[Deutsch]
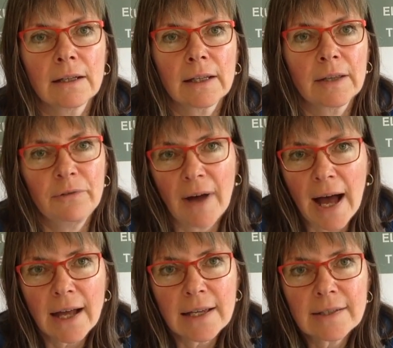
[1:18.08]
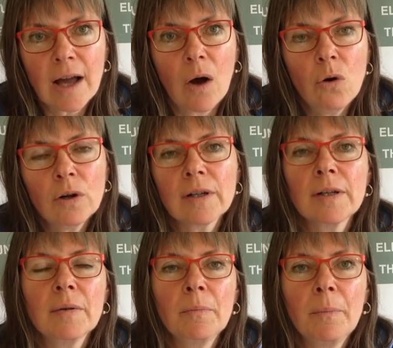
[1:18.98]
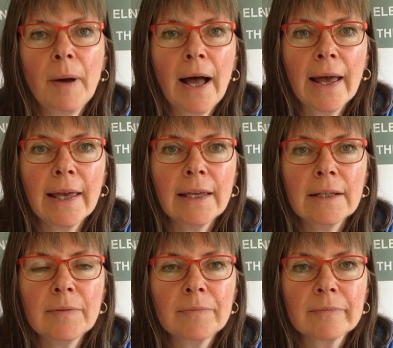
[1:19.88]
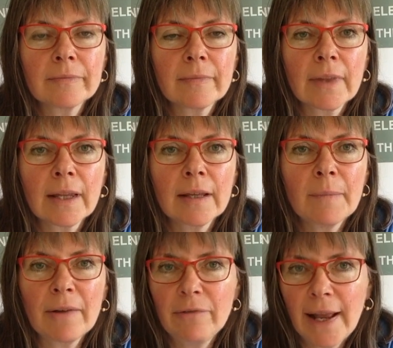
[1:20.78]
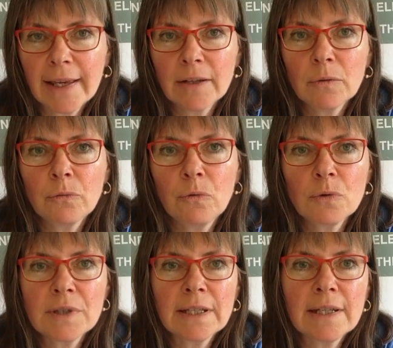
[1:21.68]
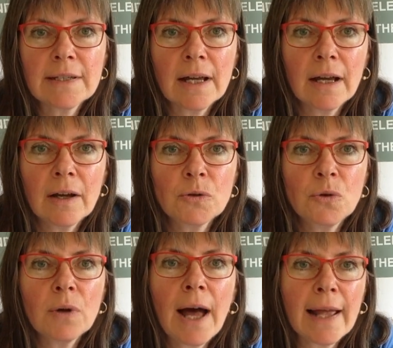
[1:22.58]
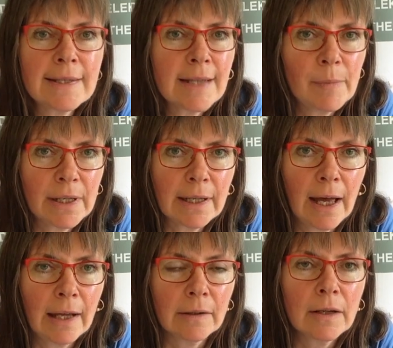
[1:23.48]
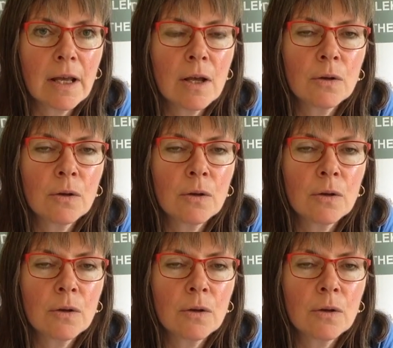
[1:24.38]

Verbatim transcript: Gefahr ist auch bei, bei Flächen, wo sich dieser Dünger ansammeln kann.